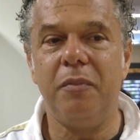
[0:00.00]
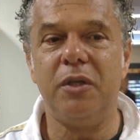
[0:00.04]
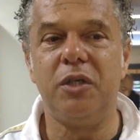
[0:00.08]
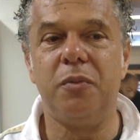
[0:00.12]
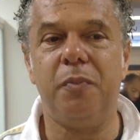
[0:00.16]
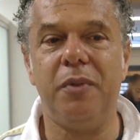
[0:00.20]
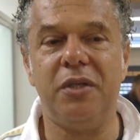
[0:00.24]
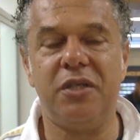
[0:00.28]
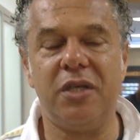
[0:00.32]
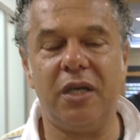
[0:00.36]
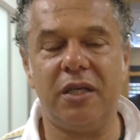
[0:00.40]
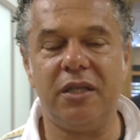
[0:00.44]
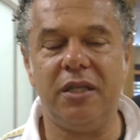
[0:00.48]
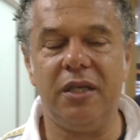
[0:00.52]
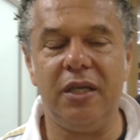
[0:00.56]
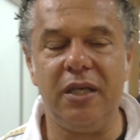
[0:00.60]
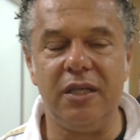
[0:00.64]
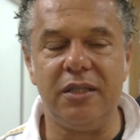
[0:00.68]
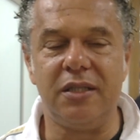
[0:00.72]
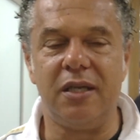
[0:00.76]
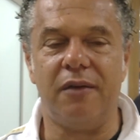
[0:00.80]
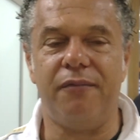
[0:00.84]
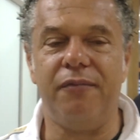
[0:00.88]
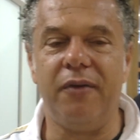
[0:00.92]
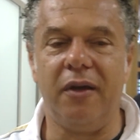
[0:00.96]
مش بشكل هي
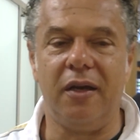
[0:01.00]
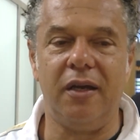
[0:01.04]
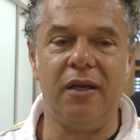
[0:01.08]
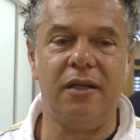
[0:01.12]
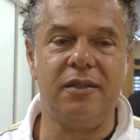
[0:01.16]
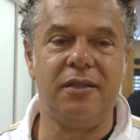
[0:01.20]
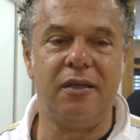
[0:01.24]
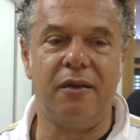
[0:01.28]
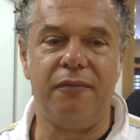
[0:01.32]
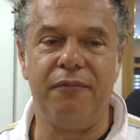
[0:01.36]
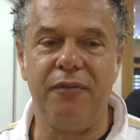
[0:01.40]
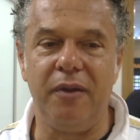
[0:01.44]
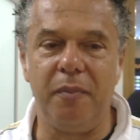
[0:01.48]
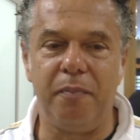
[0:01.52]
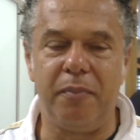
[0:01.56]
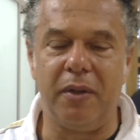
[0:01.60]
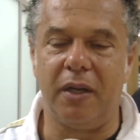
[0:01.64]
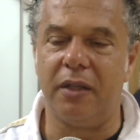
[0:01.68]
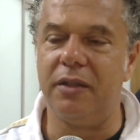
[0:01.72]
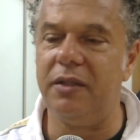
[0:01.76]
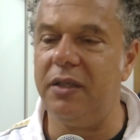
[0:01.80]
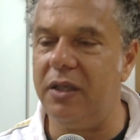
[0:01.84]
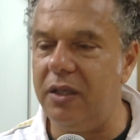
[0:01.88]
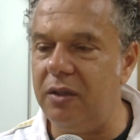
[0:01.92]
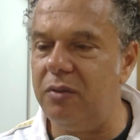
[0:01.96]
صفا صفي
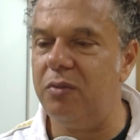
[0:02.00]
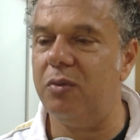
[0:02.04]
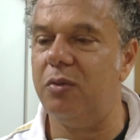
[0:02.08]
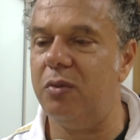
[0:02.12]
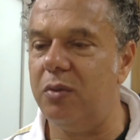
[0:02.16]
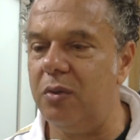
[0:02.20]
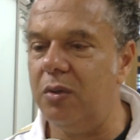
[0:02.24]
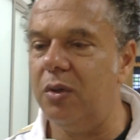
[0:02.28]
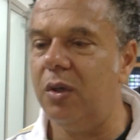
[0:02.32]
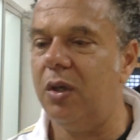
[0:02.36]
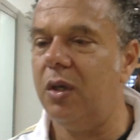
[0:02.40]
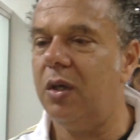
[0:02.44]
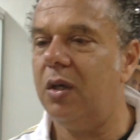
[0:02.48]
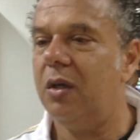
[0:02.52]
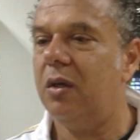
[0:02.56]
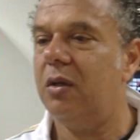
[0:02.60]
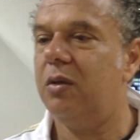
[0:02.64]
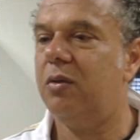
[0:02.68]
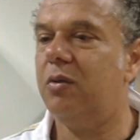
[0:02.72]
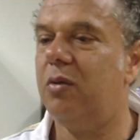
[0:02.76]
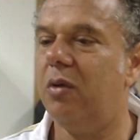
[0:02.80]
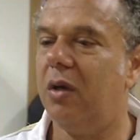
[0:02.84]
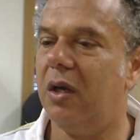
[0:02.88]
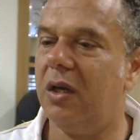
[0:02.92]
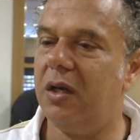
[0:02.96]
بارتي دو
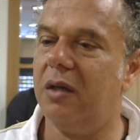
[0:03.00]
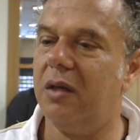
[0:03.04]
دو